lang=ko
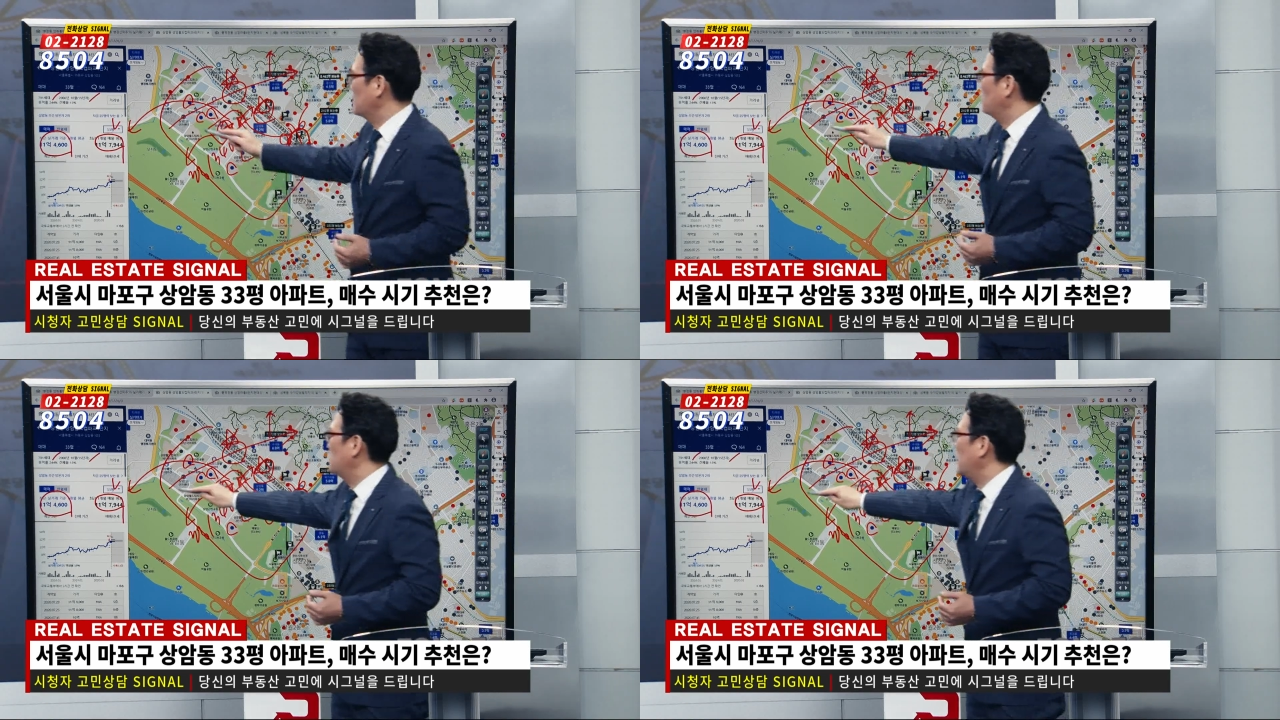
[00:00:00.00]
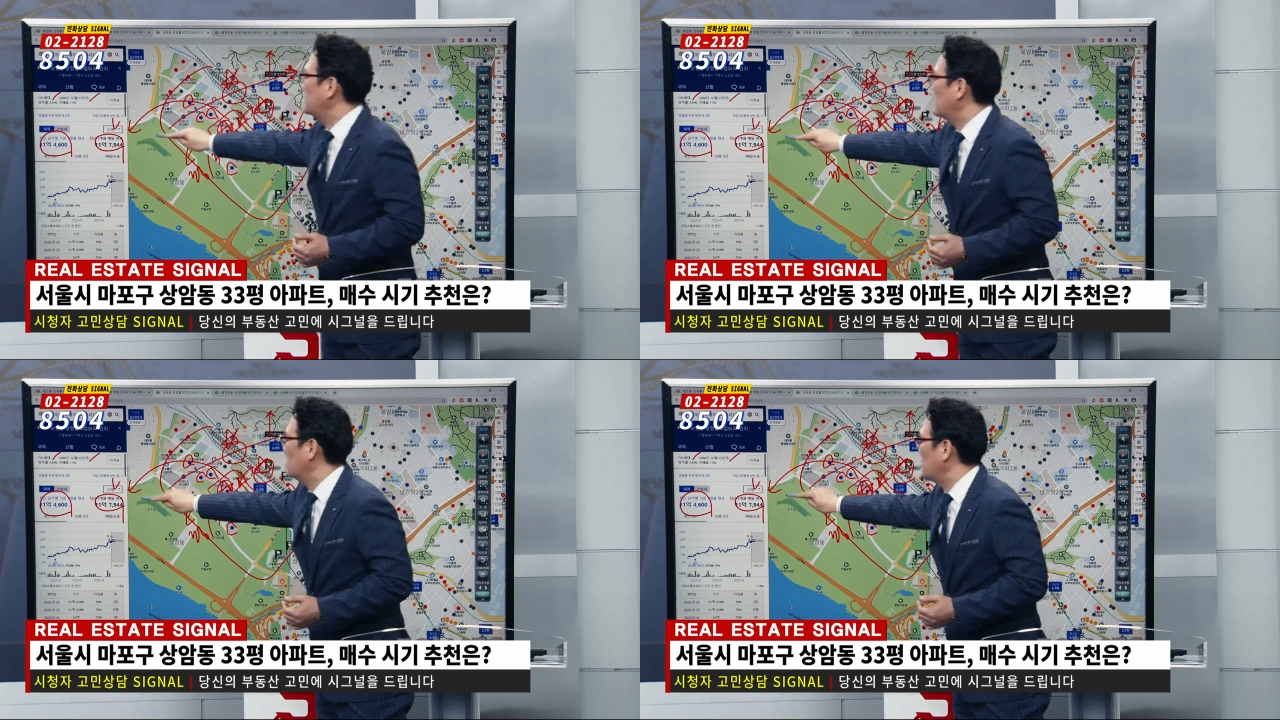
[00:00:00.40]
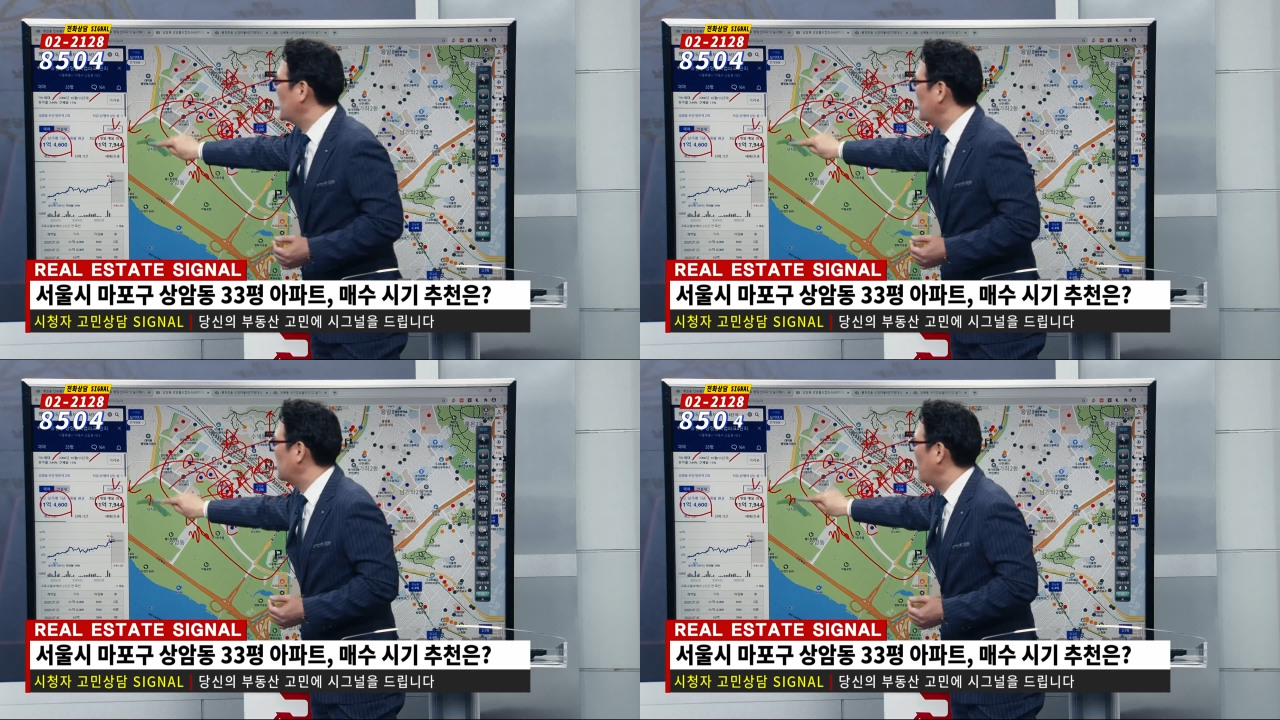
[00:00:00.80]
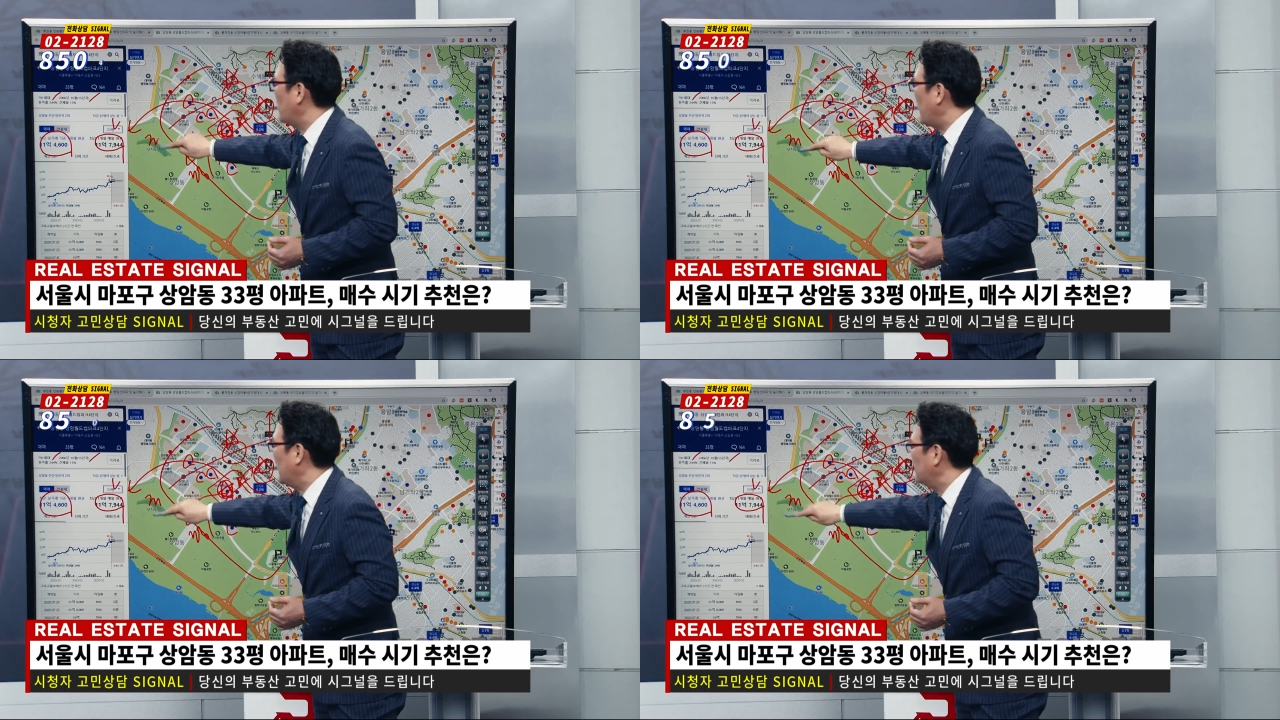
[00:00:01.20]
규제 대책으로 인해서
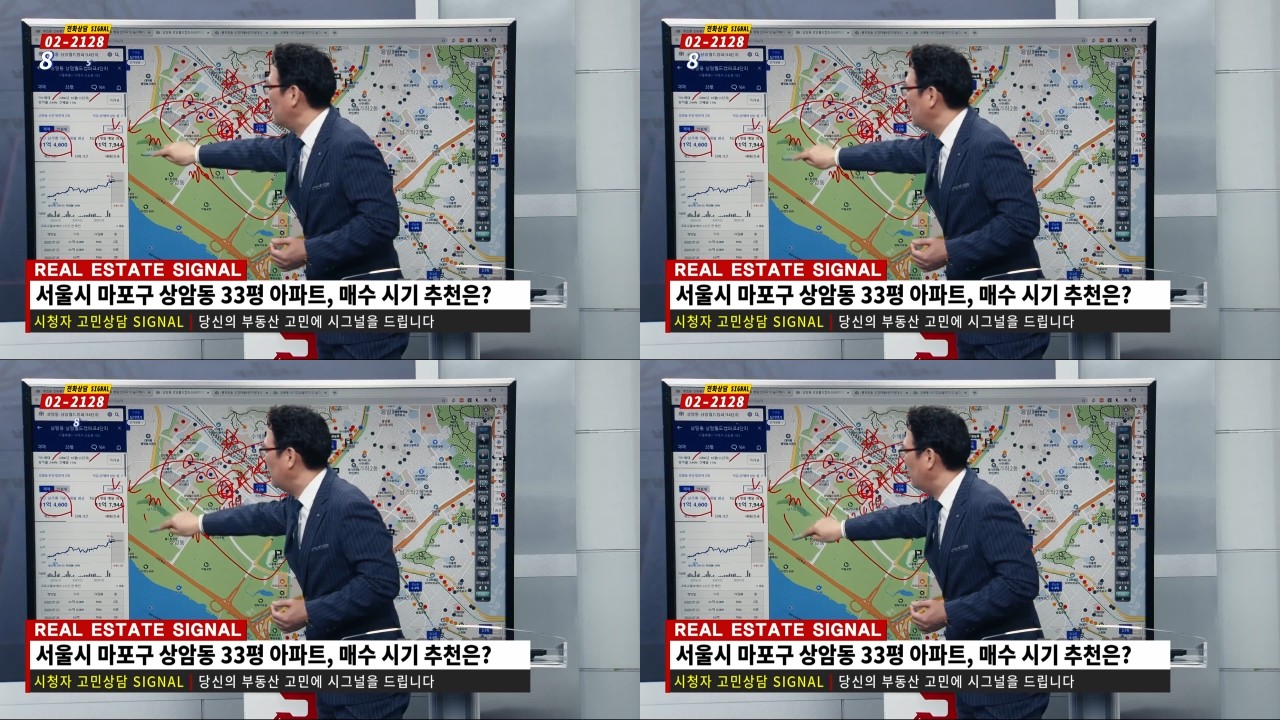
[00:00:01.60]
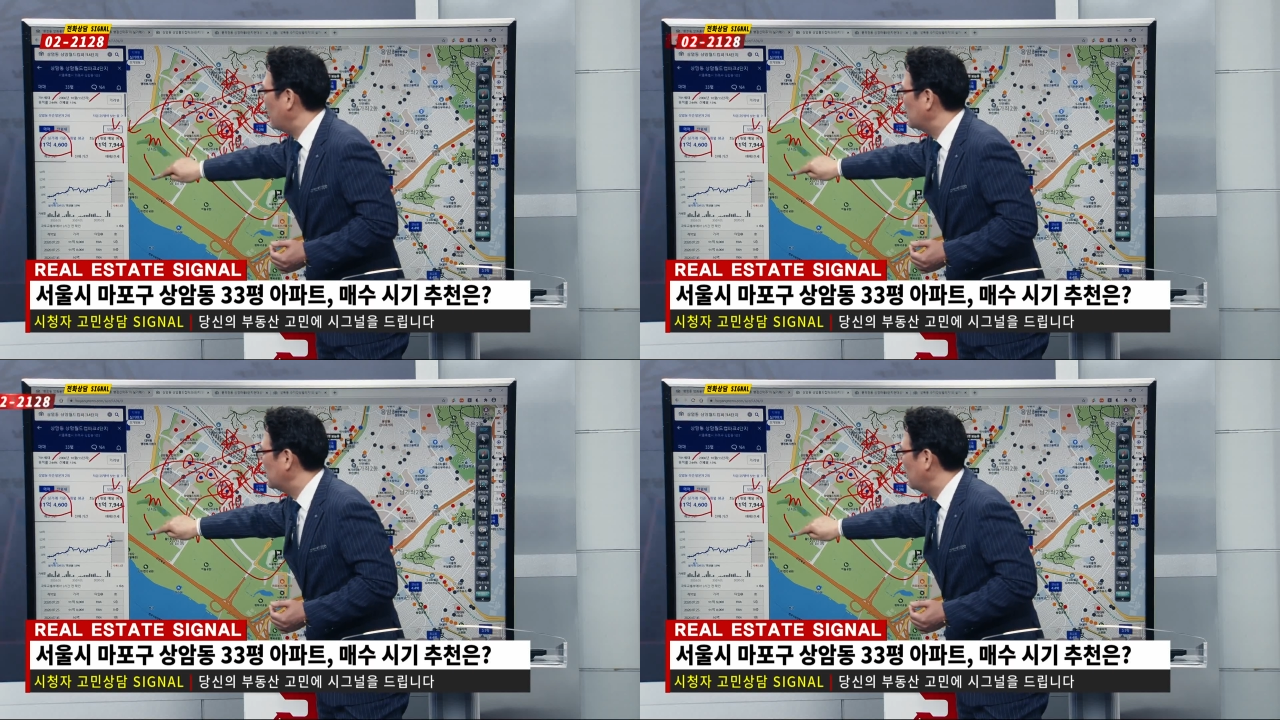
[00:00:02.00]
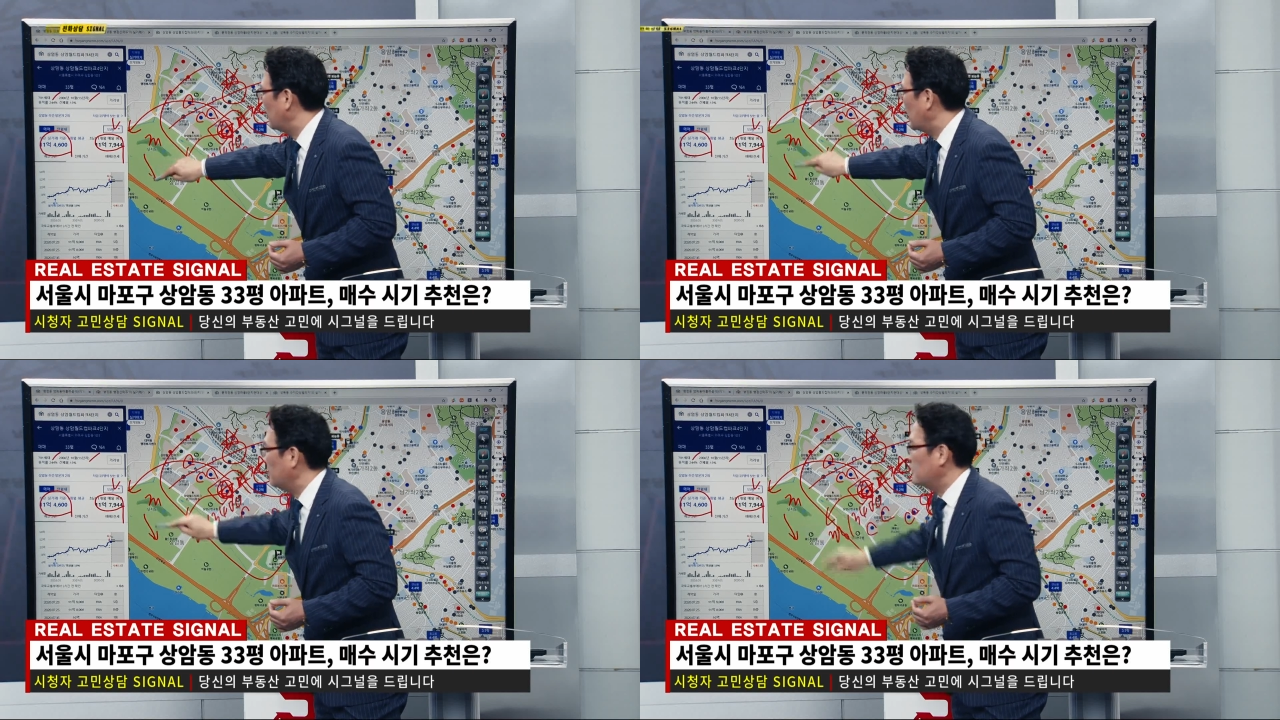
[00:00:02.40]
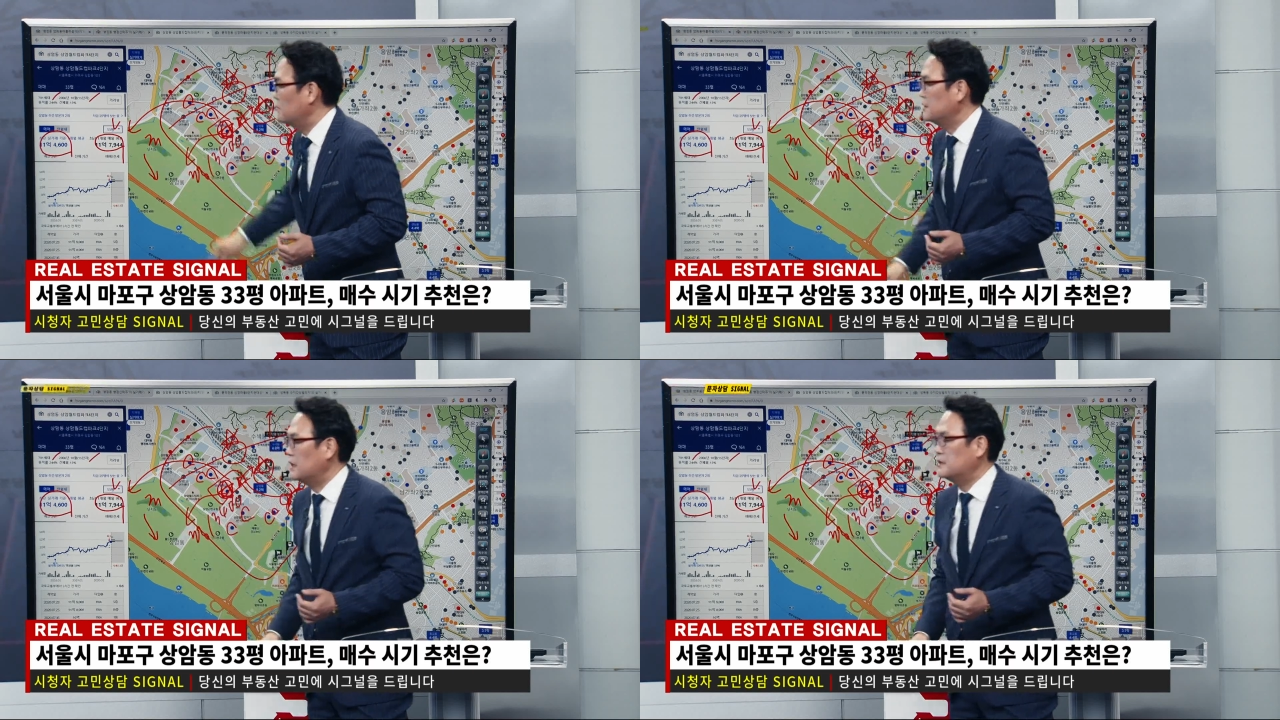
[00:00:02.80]
가격이 떨어질 거라는
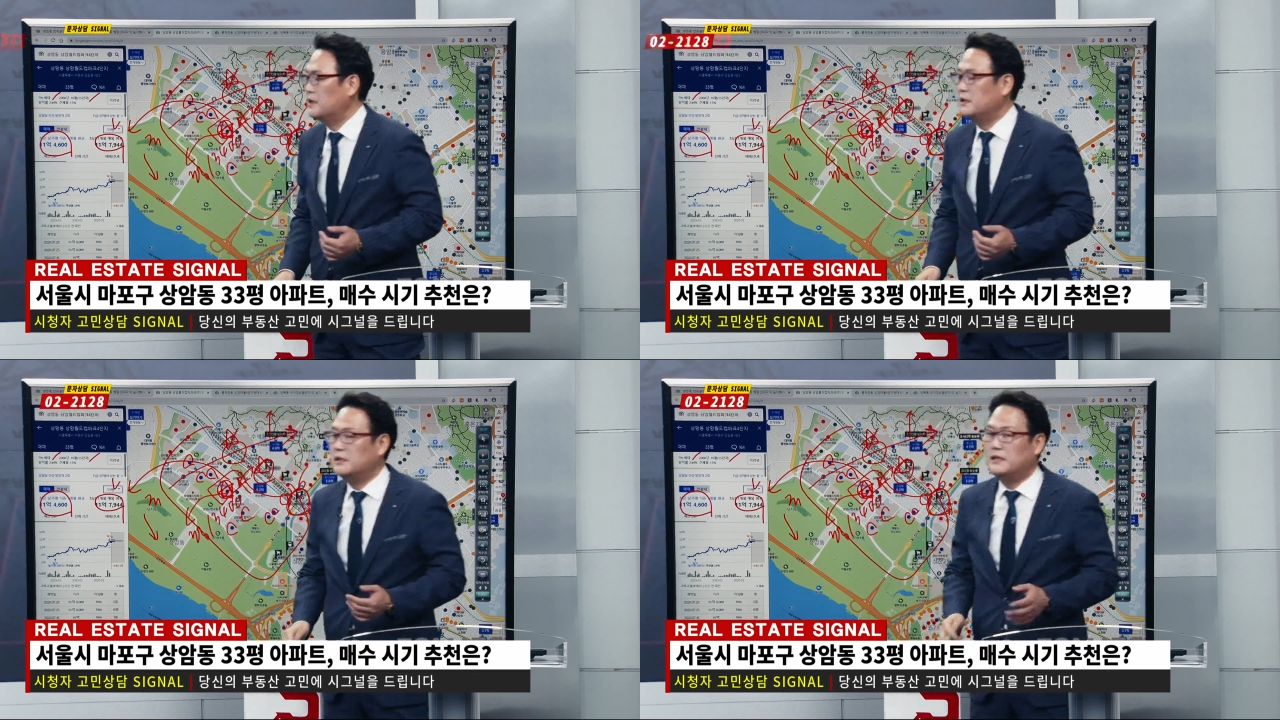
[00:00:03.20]
부분 자체는